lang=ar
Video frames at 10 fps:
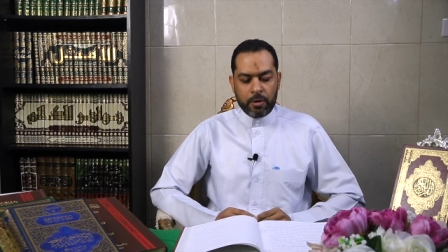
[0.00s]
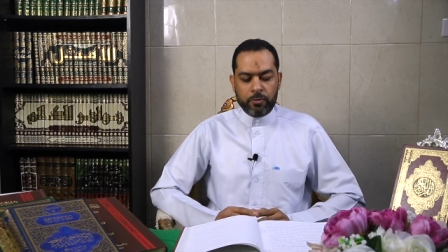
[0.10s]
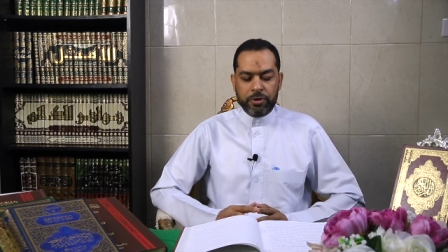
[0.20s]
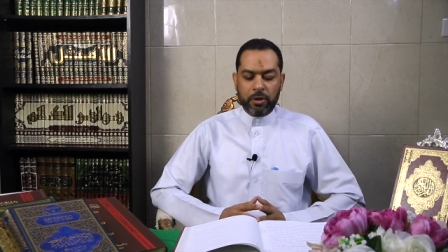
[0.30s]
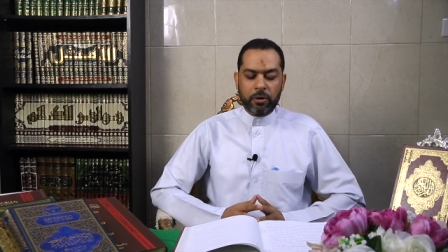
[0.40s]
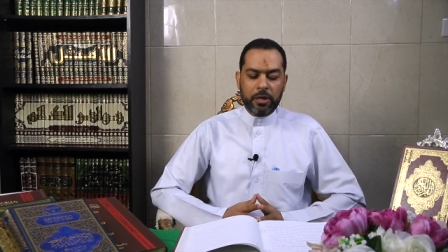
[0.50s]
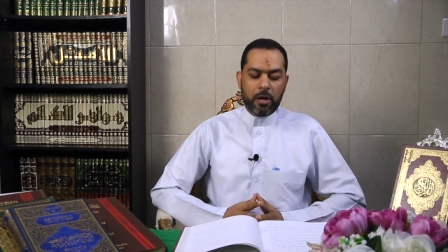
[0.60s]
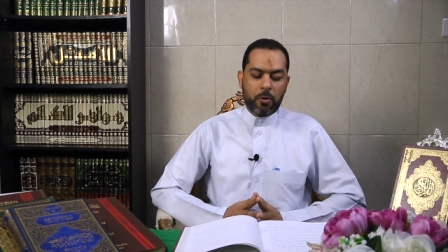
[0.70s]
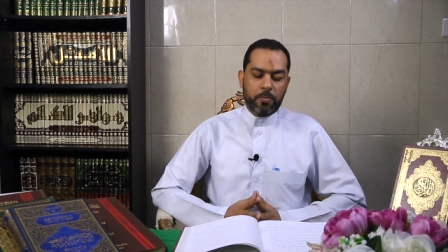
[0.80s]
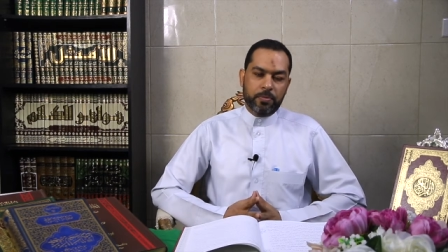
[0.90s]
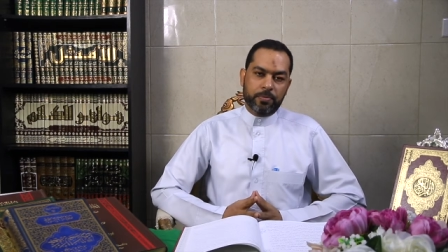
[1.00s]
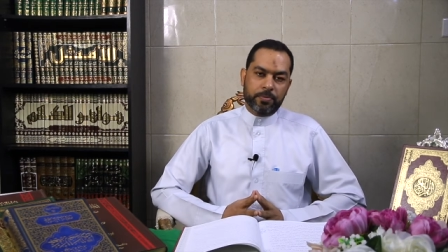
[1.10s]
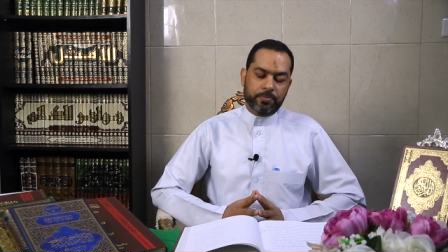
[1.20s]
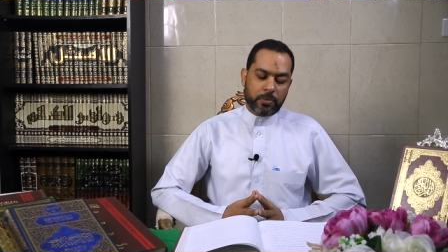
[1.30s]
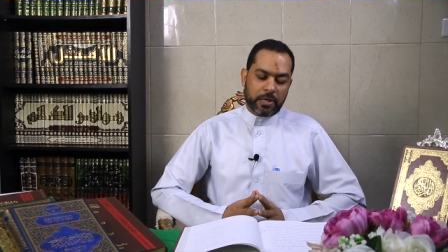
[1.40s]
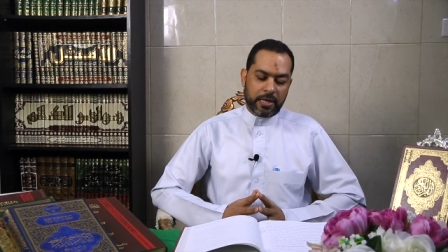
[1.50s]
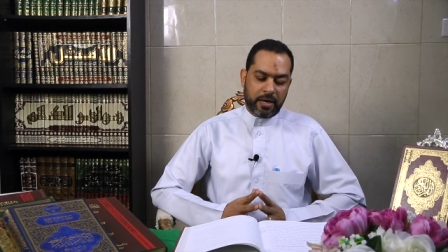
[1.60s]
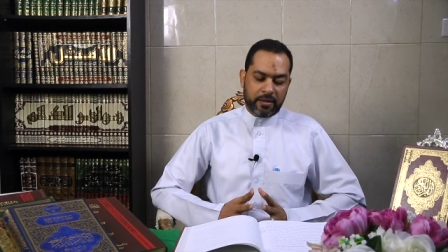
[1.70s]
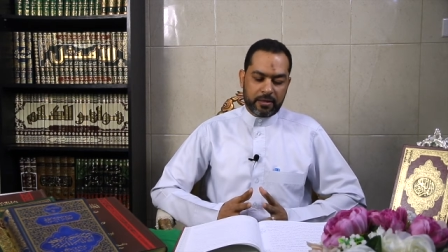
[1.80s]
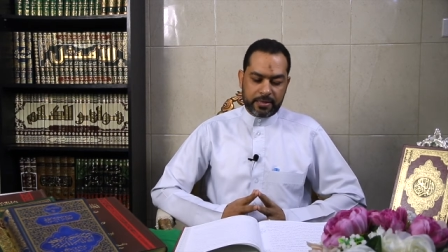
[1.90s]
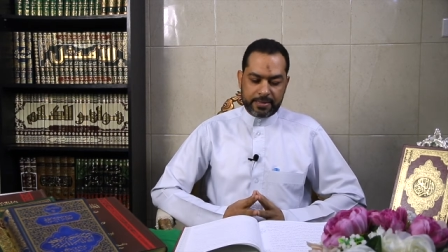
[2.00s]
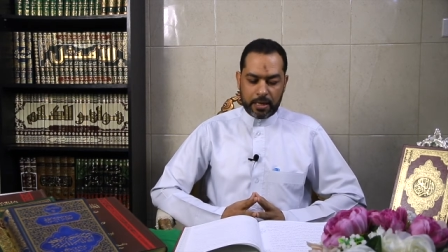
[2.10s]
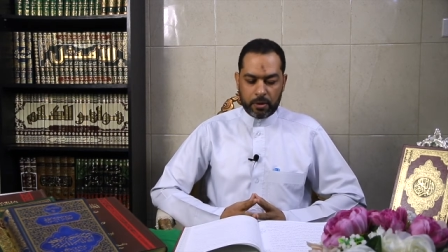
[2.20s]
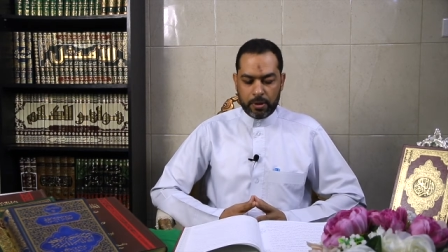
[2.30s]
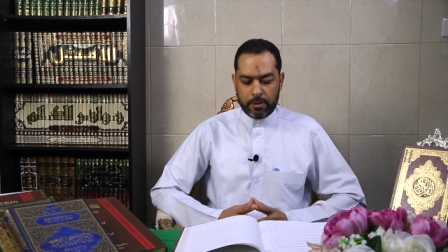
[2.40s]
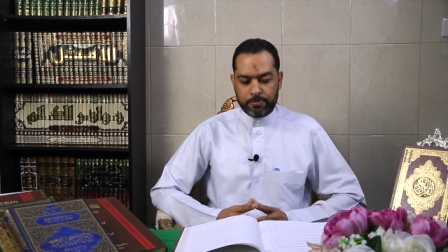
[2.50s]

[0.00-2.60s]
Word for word: نشير اليوم لهذا التساؤل